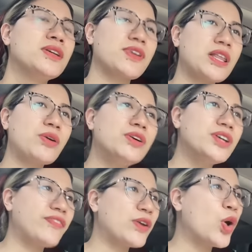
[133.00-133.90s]
Và tao
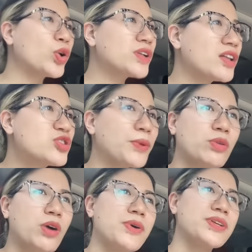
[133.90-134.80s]
gửi vào đơn đơn chúng mày
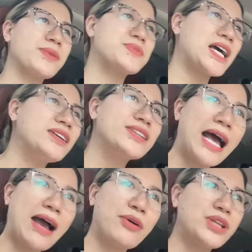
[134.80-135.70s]
cũng không bao giờ thèm trả lời tao.